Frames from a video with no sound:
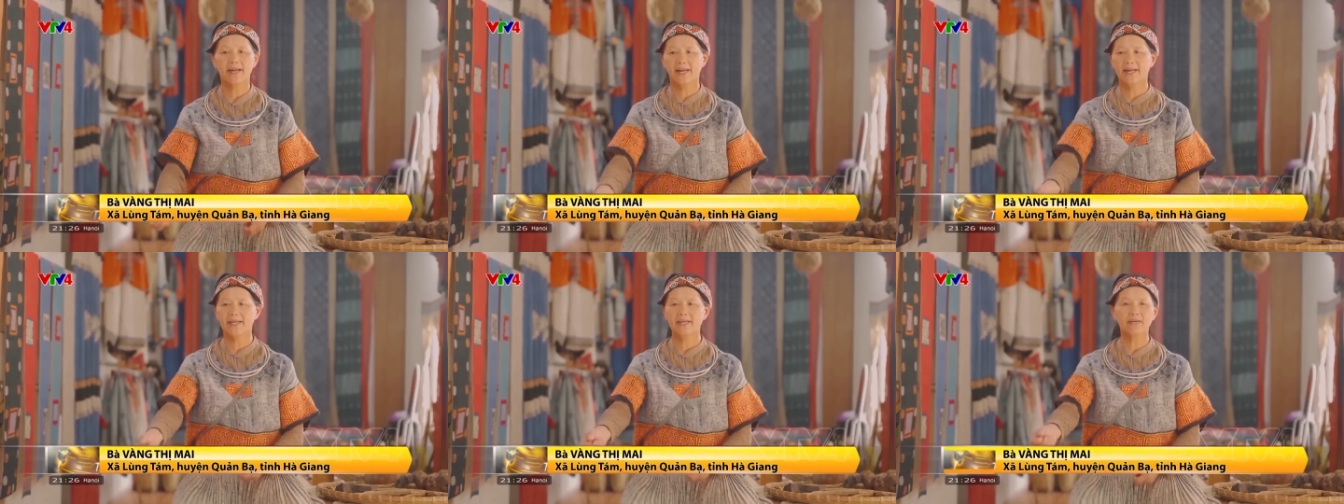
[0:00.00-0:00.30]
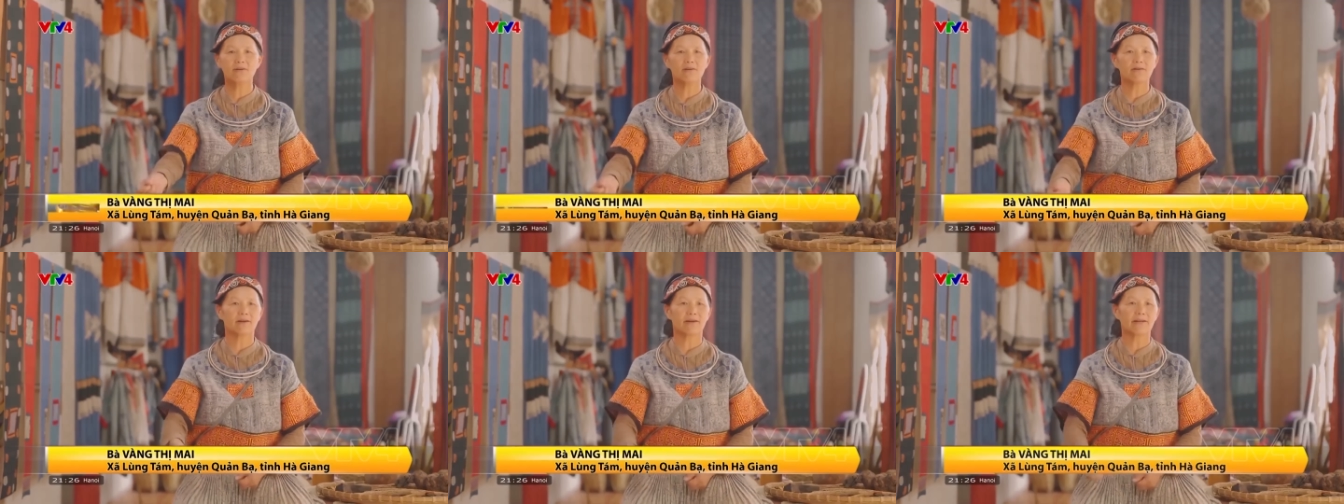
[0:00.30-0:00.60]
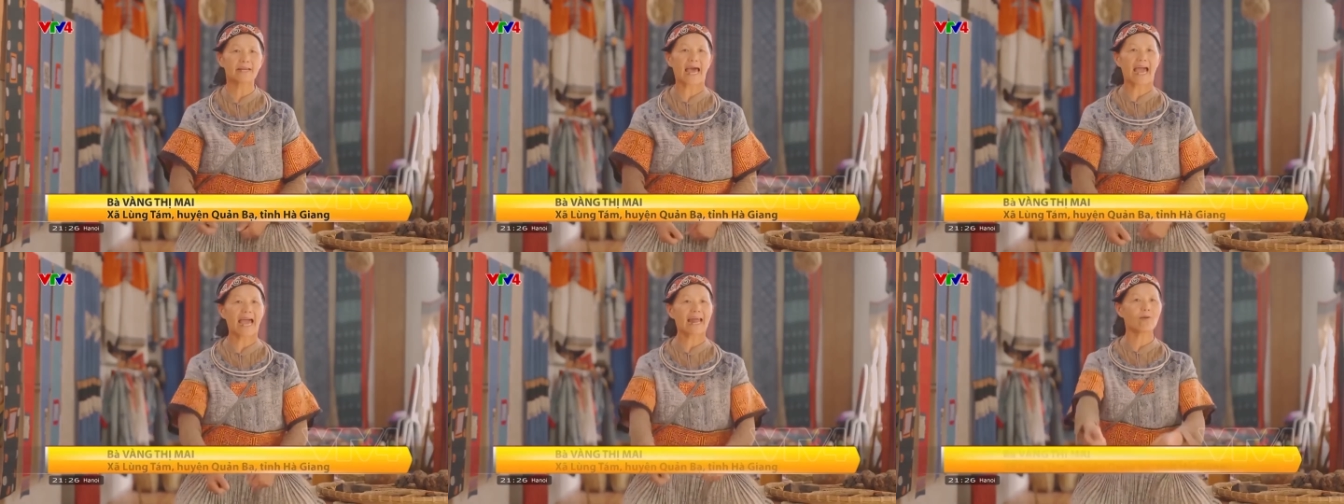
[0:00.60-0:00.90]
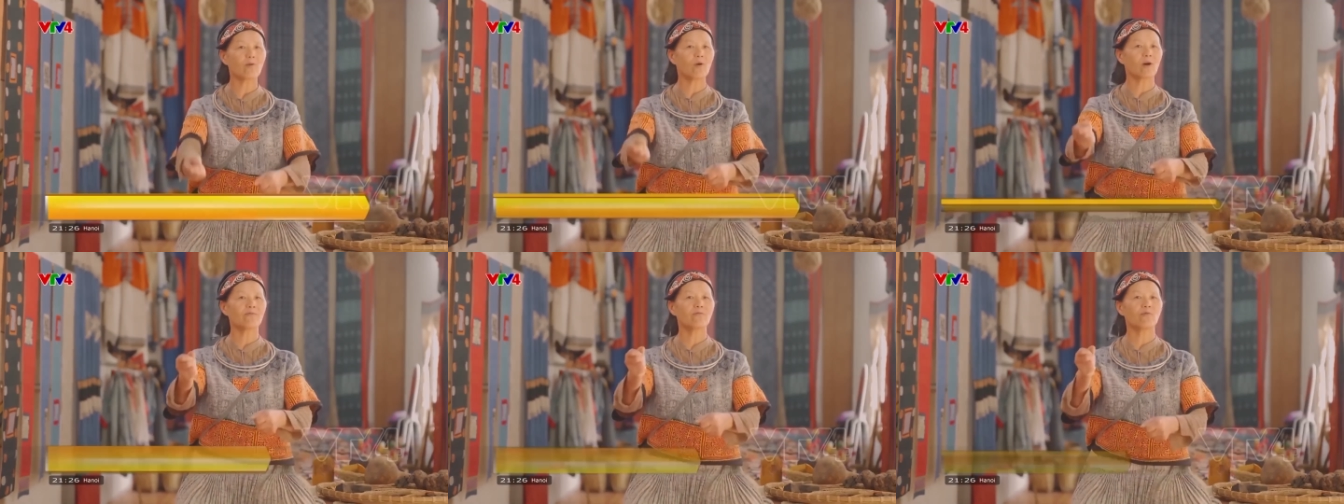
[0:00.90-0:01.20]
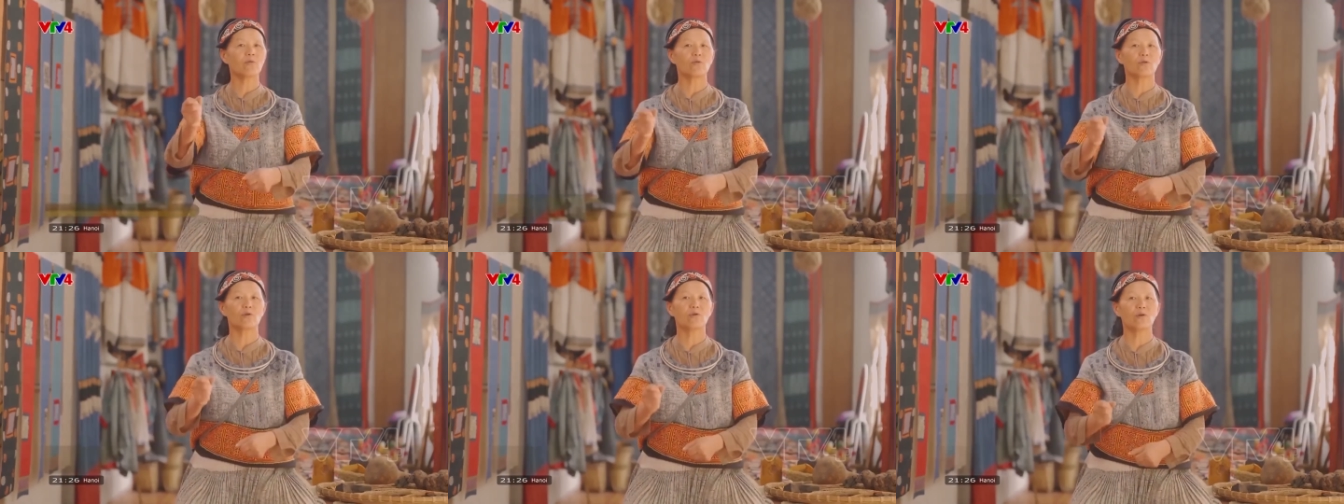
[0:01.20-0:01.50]
Về đến cửa đá
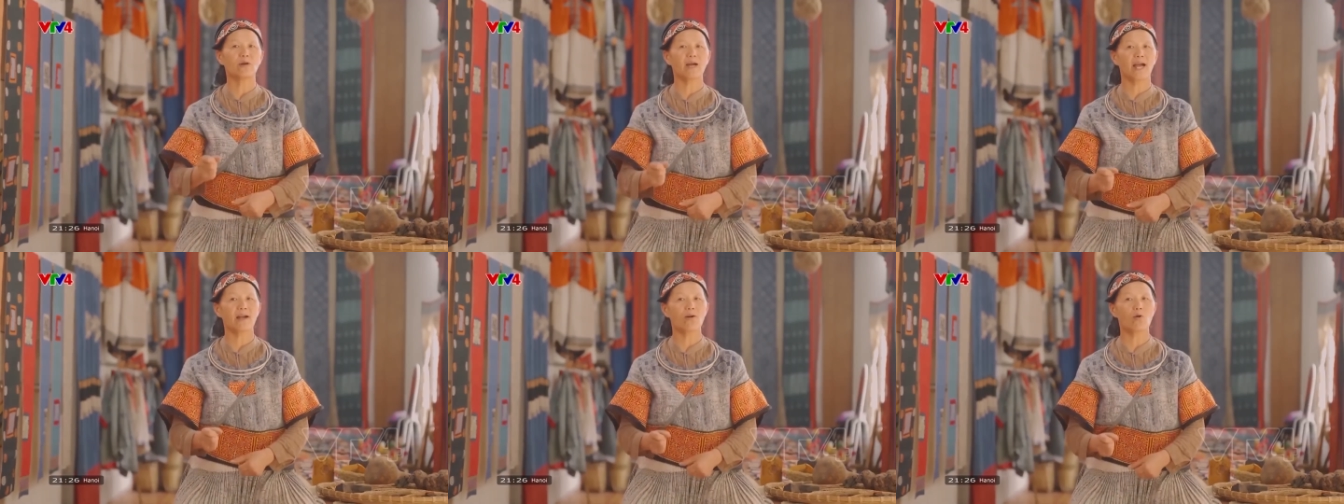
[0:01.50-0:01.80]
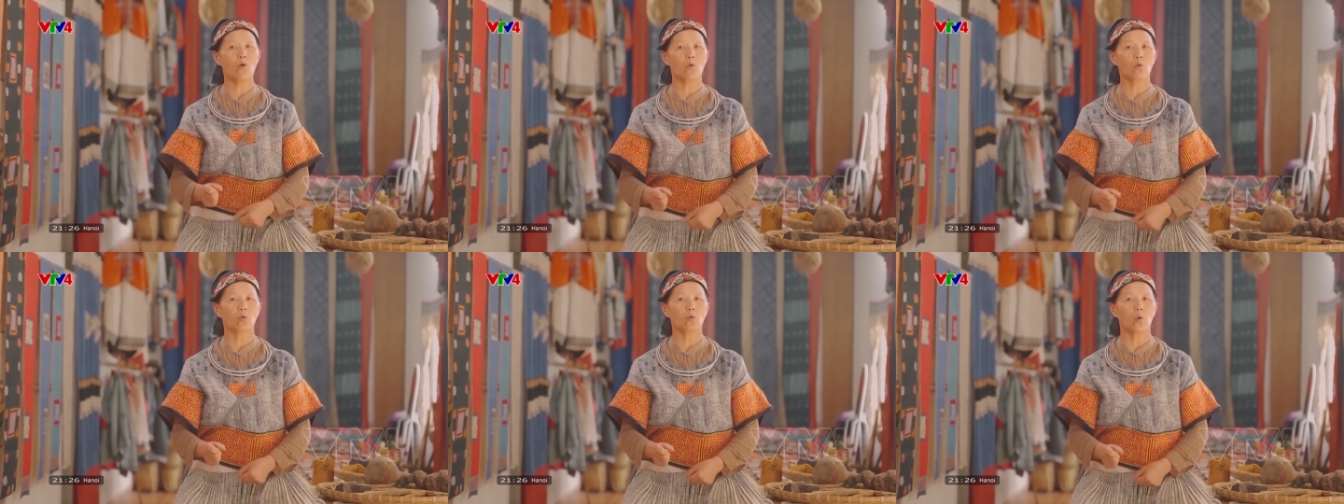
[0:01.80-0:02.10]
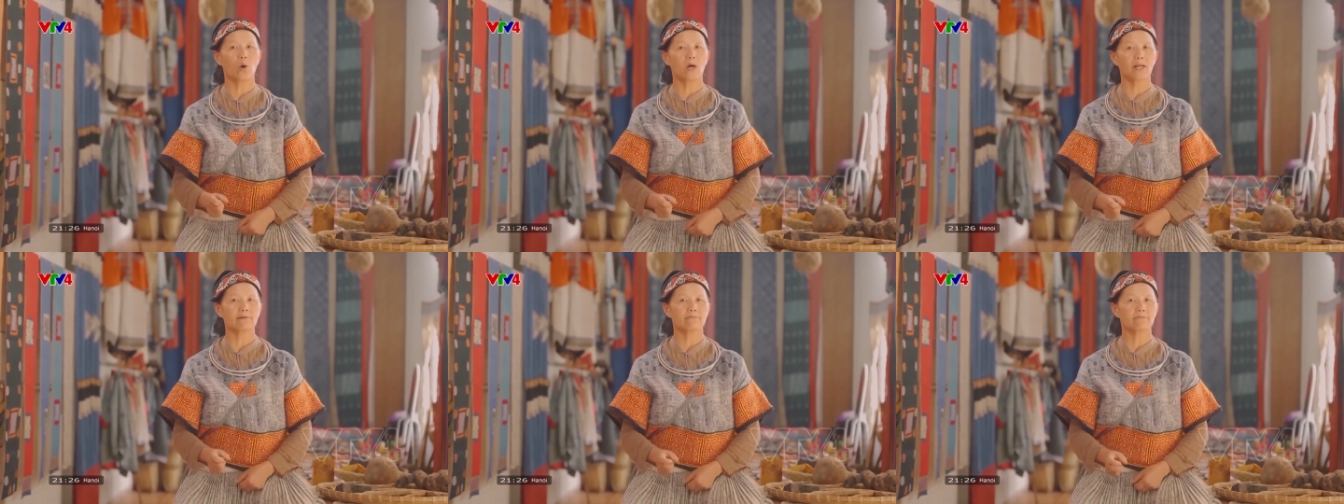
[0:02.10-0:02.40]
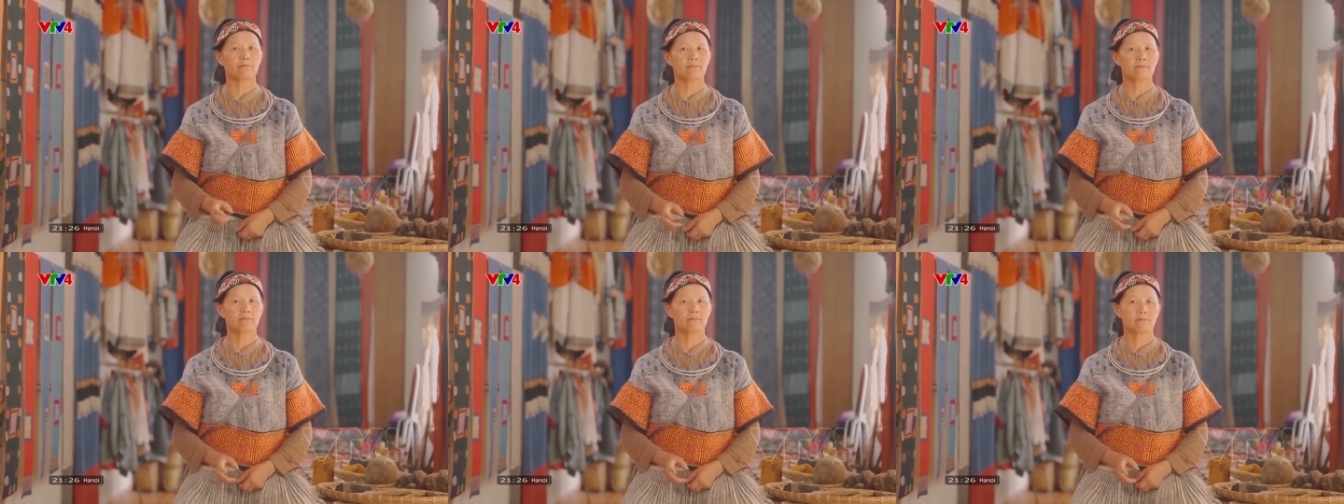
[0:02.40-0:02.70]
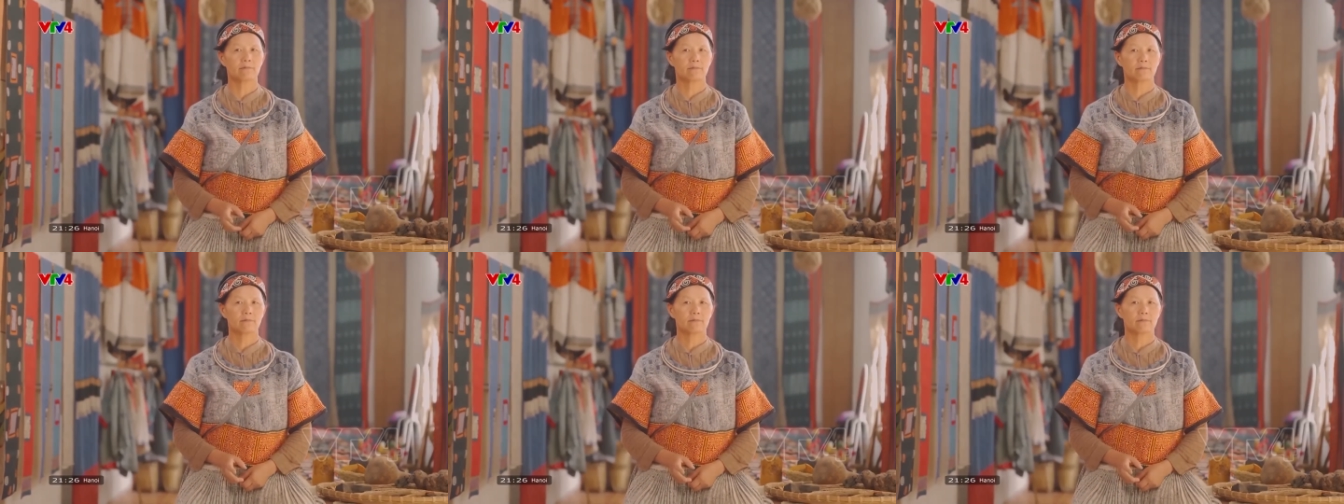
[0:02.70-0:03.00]
luôn, phụ nữ ngã gục luôn.
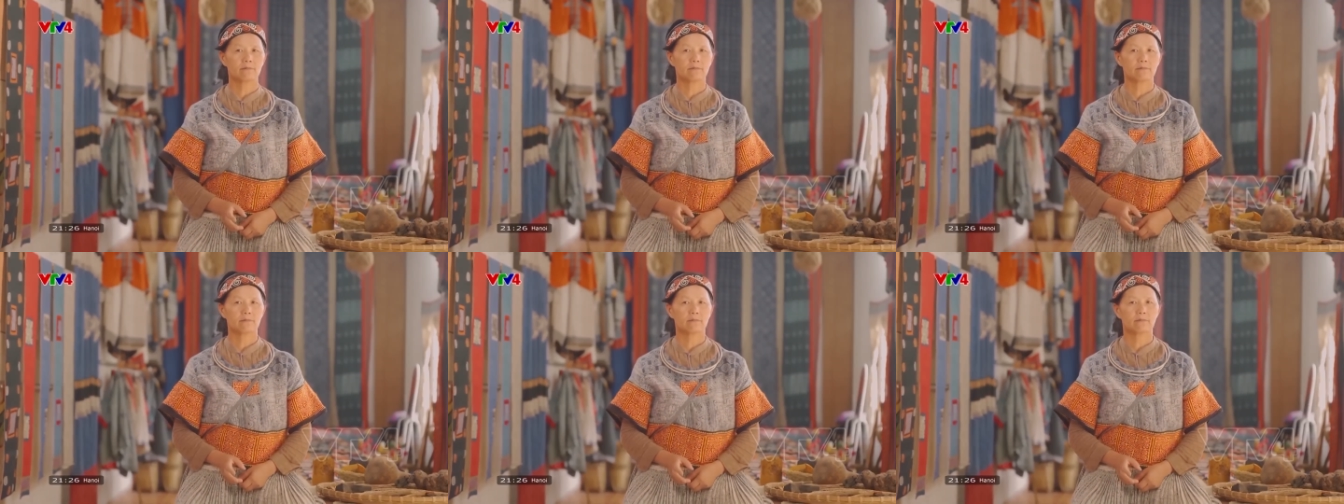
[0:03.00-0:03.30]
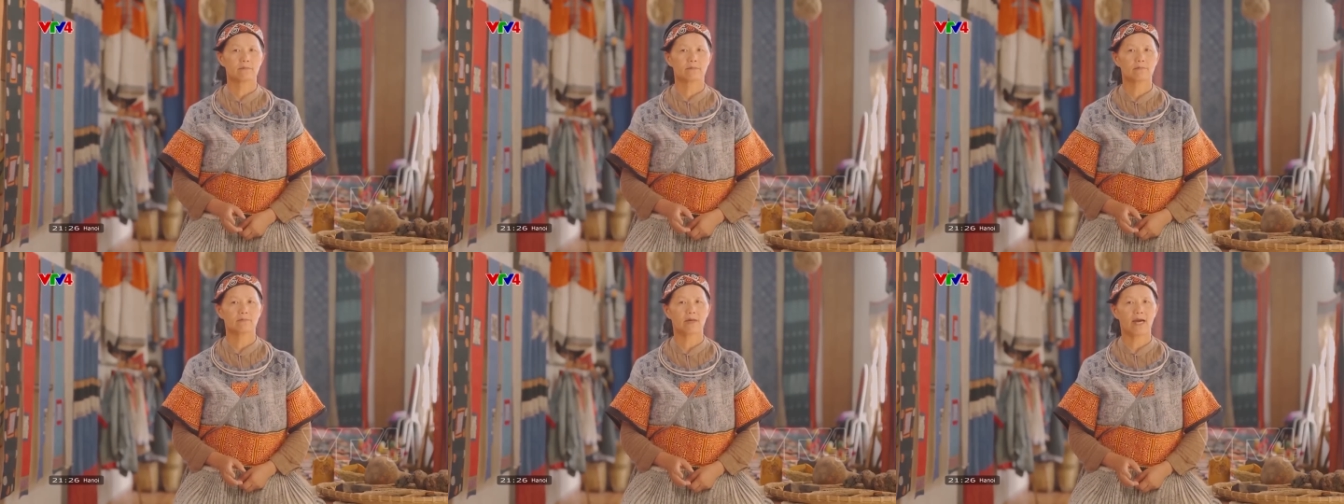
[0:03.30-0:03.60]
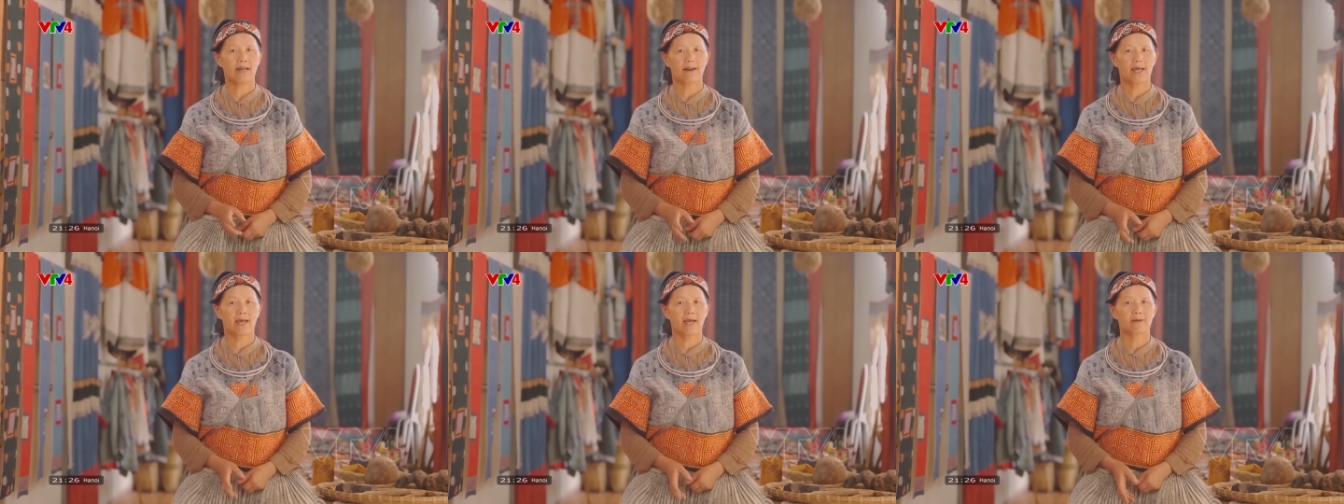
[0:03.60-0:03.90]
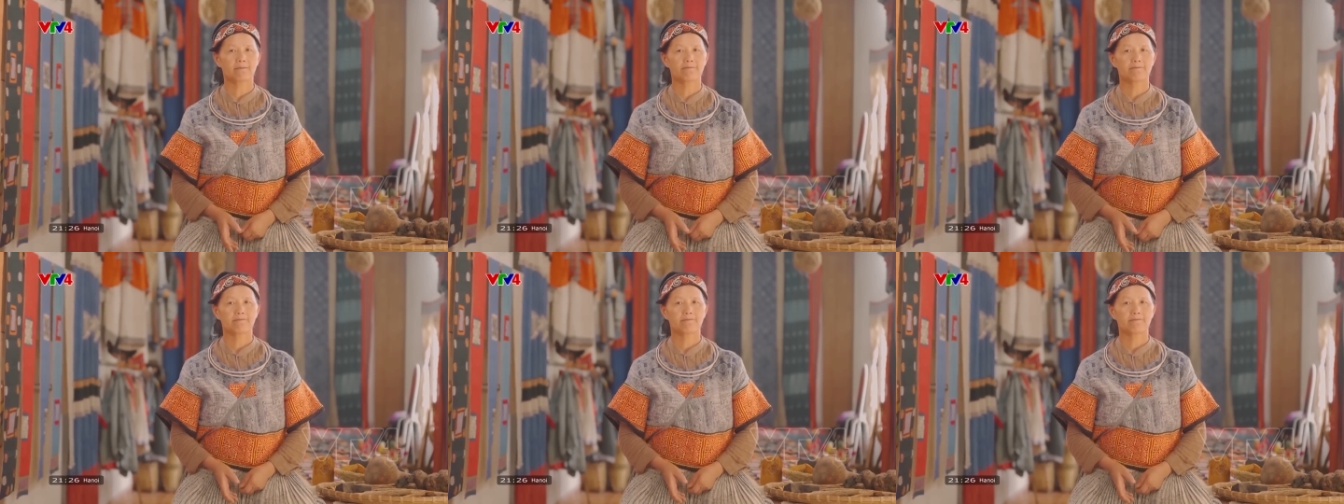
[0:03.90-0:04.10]
Bảo